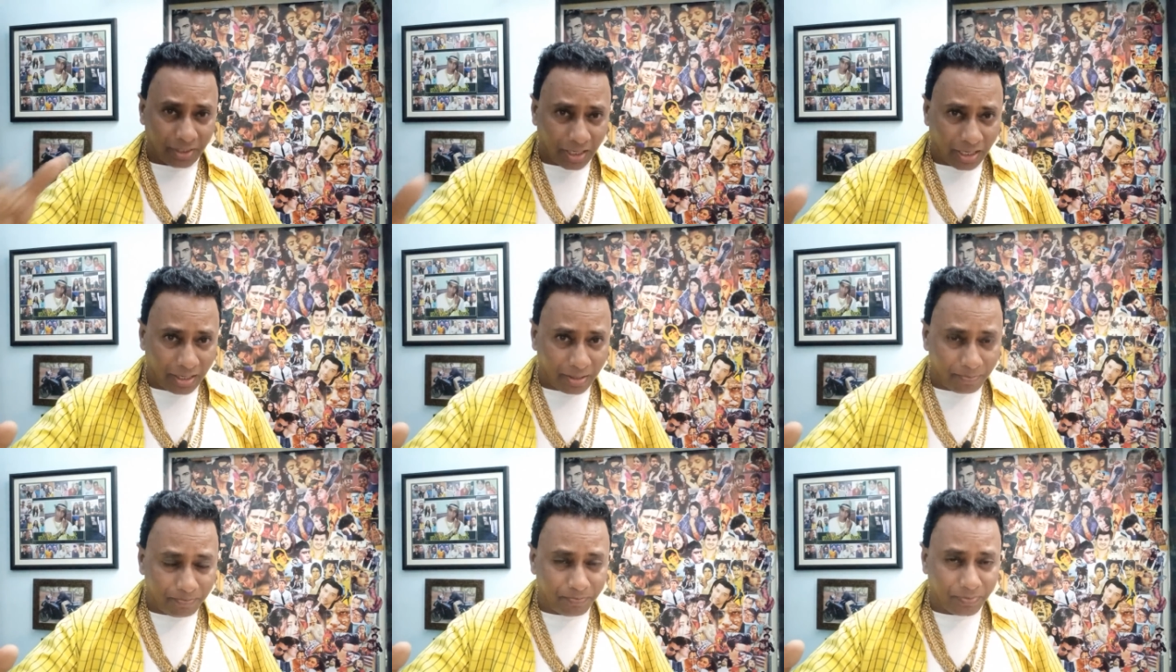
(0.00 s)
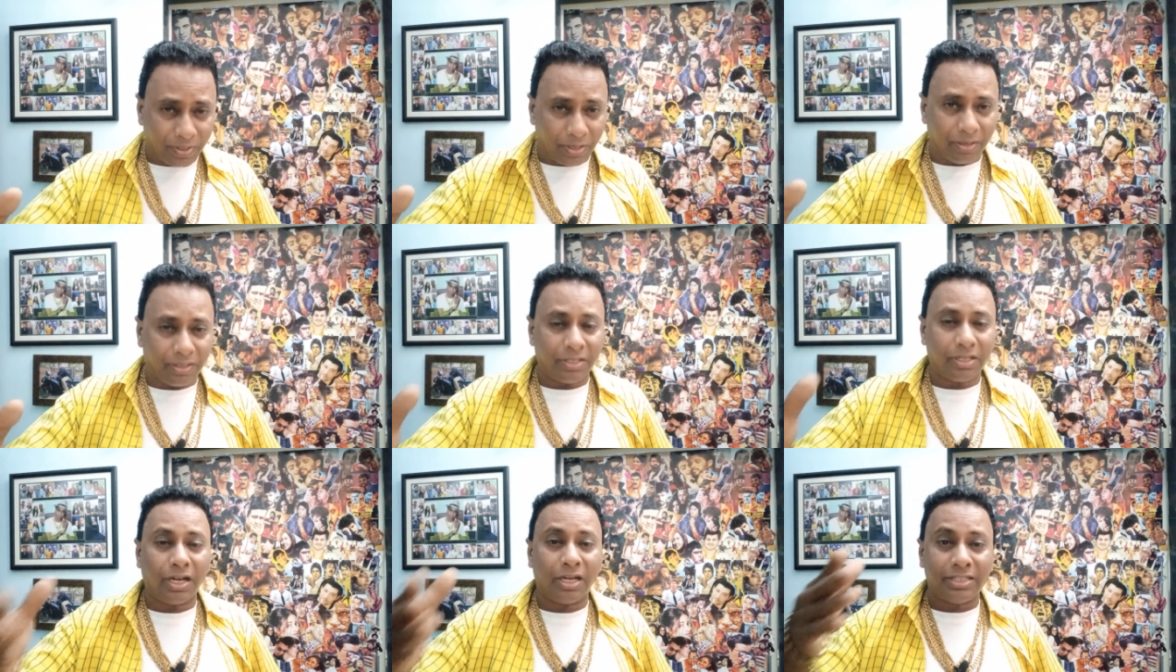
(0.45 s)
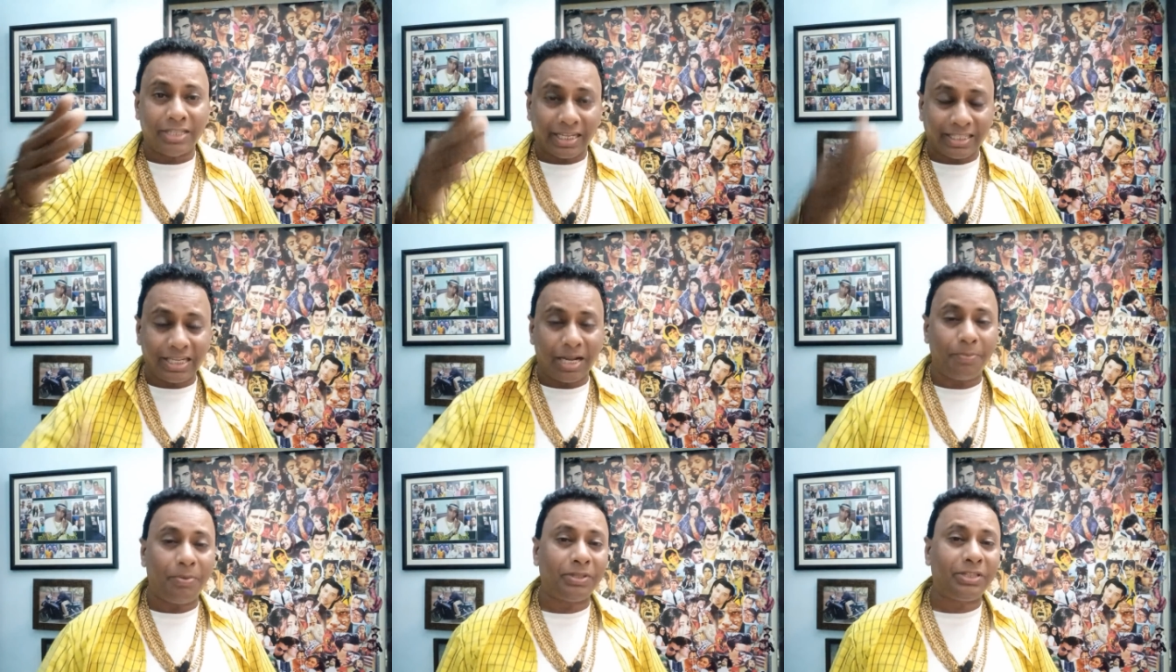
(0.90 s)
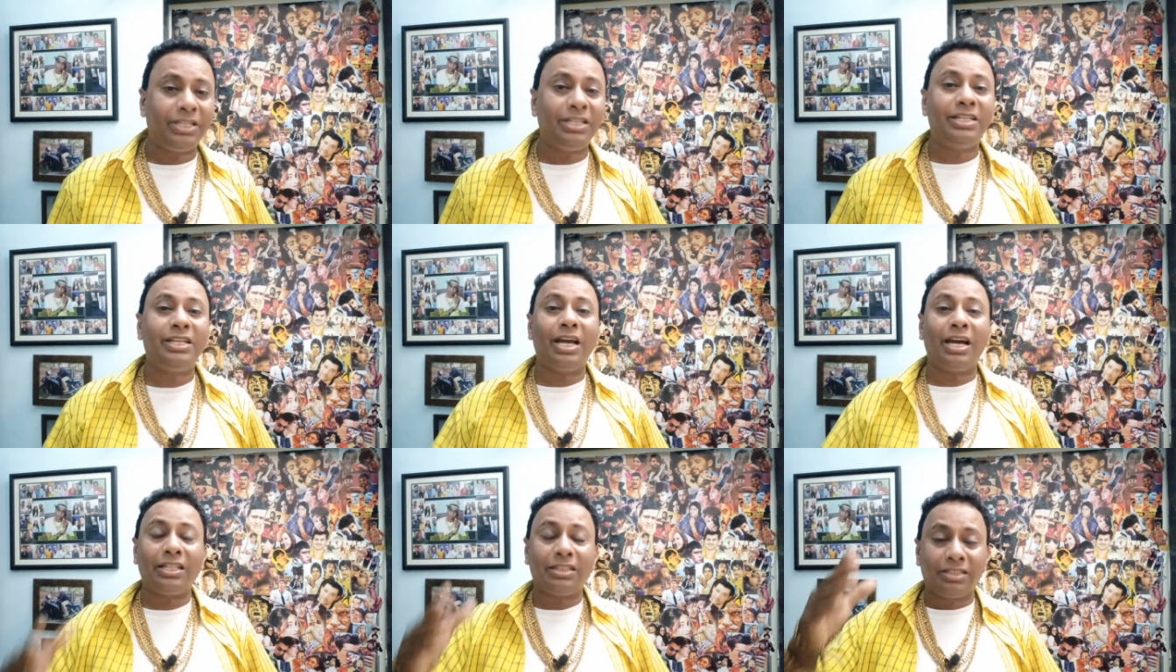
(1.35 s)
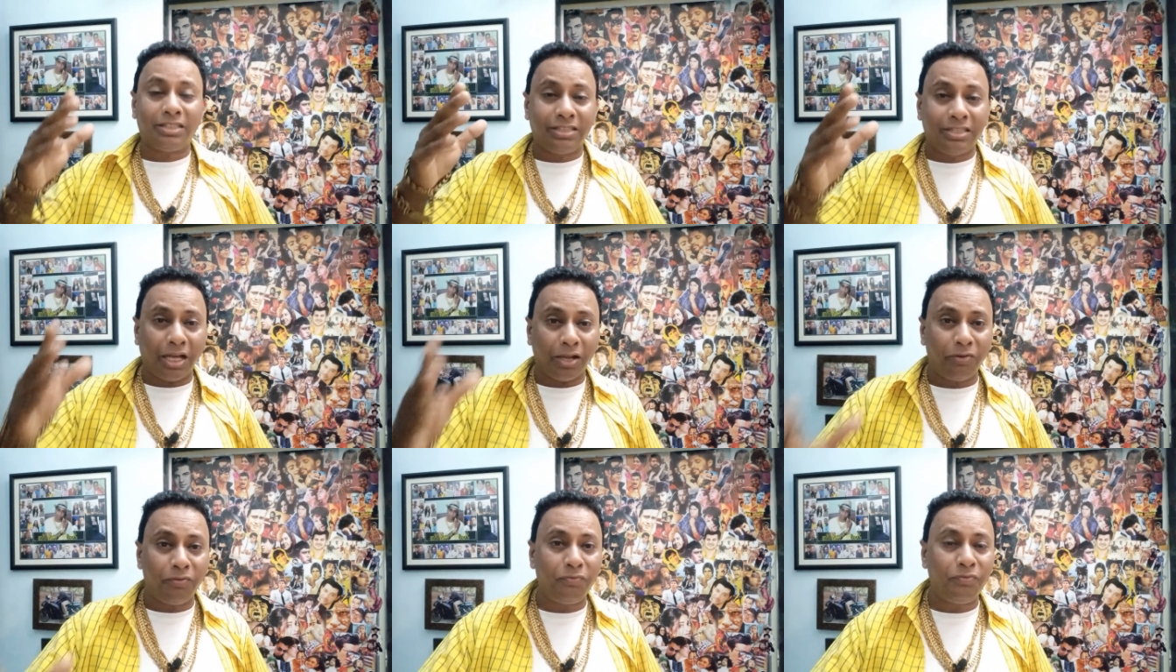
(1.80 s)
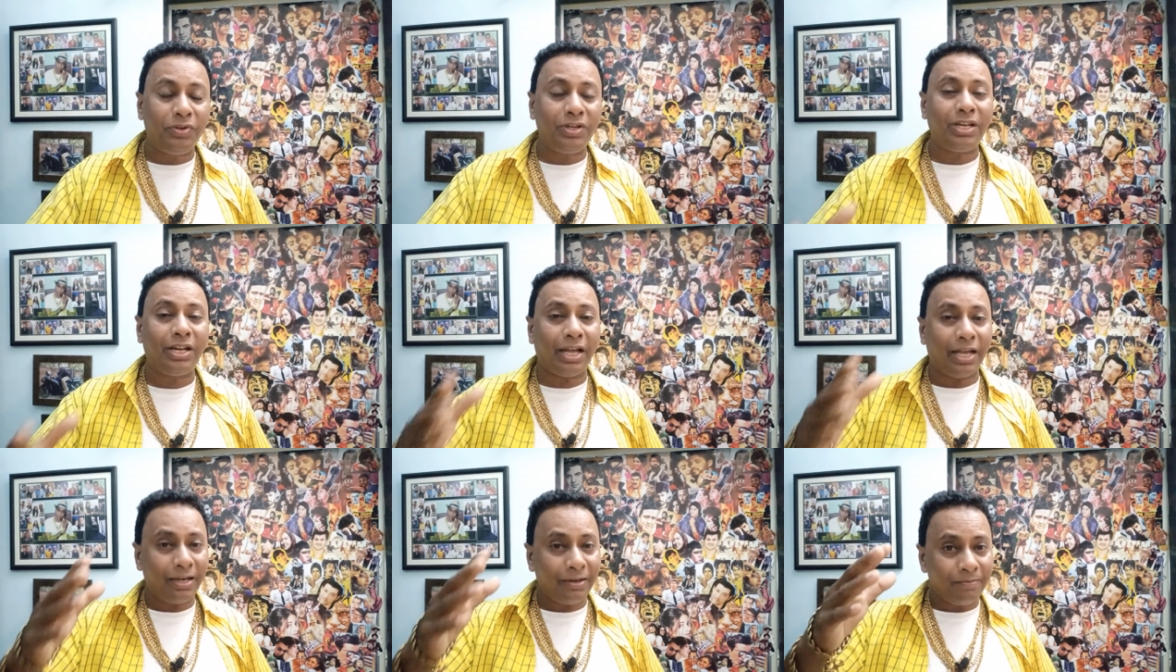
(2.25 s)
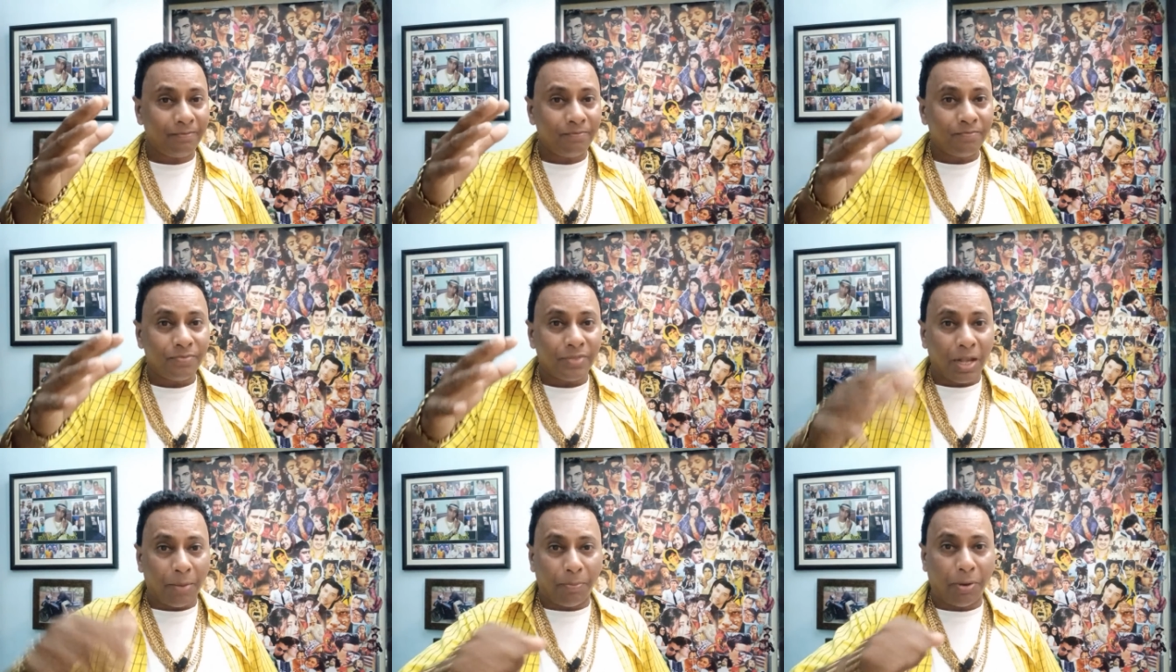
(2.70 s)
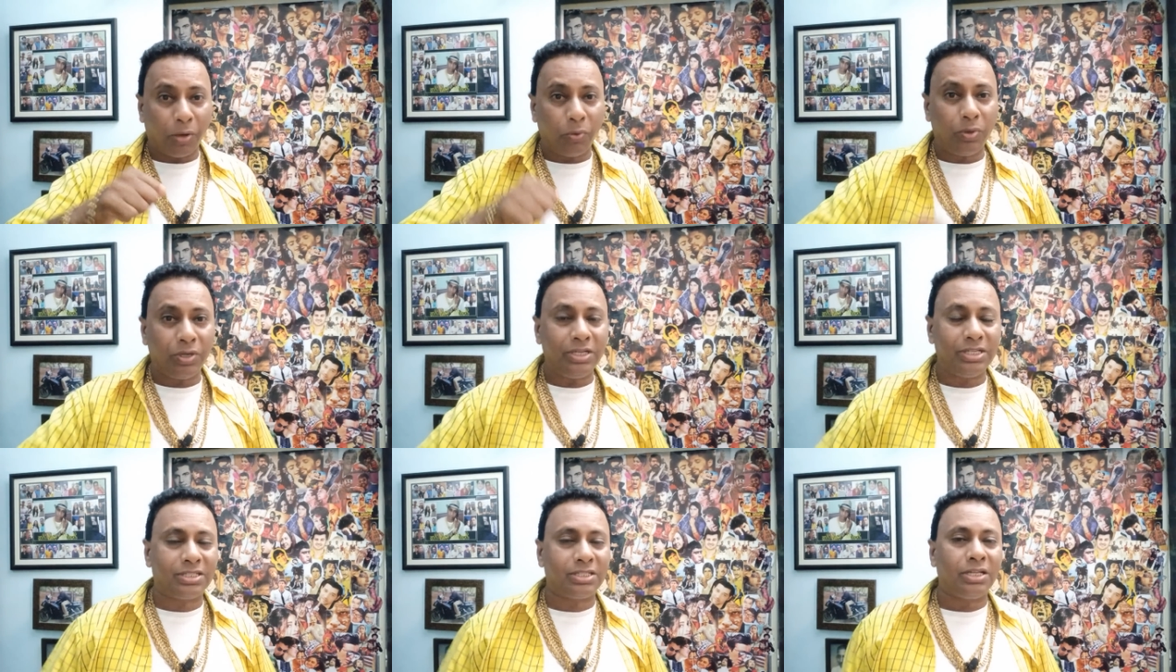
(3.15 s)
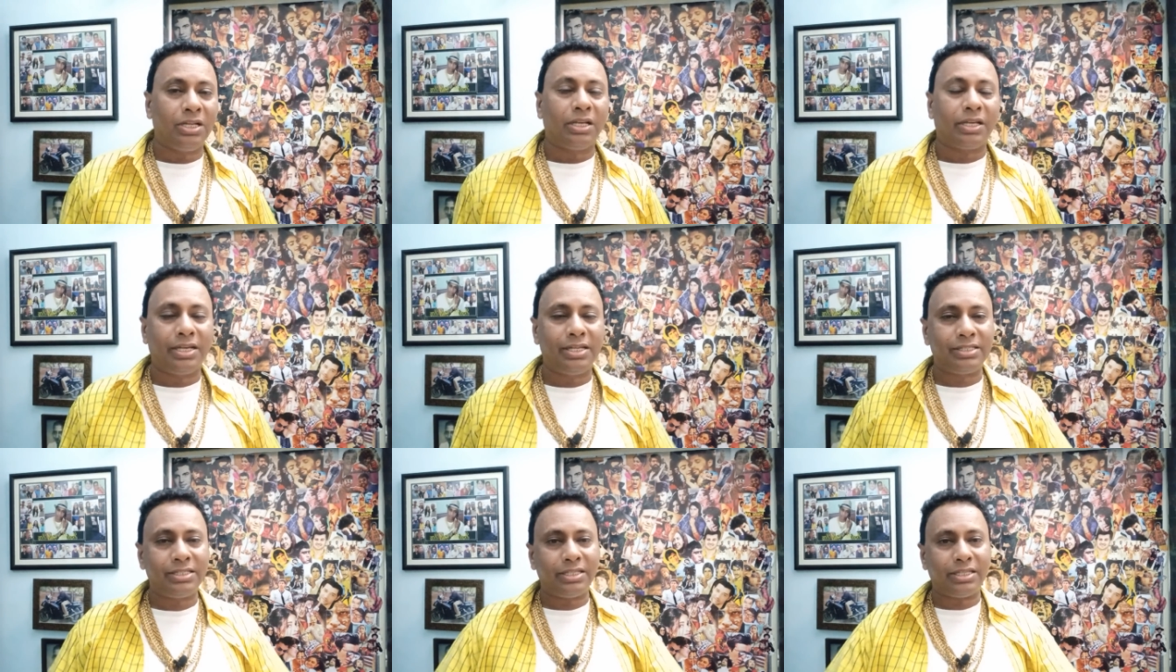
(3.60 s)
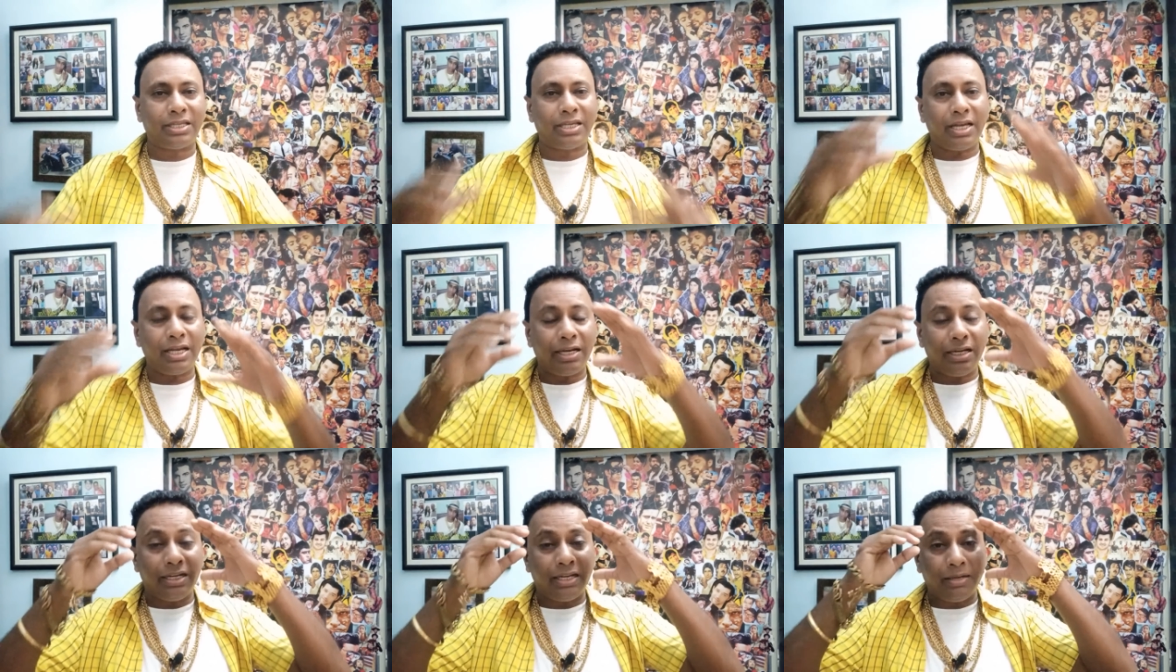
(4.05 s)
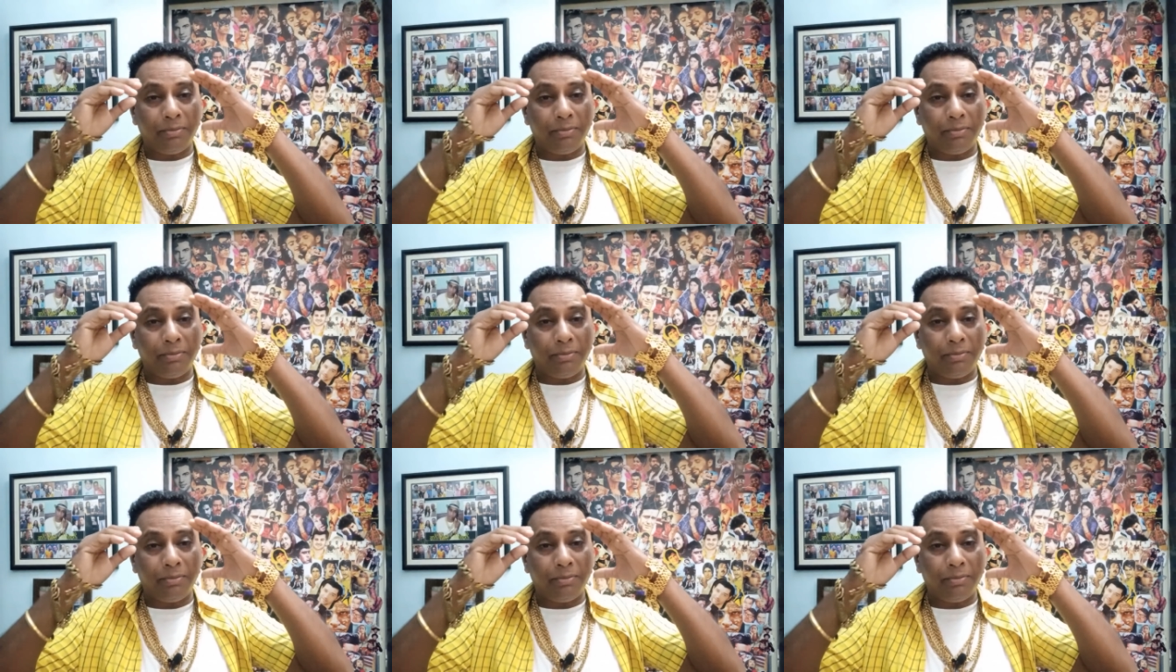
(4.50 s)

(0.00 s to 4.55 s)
चाचा भतीजा धर्मवीर एंड परवरिश किसी के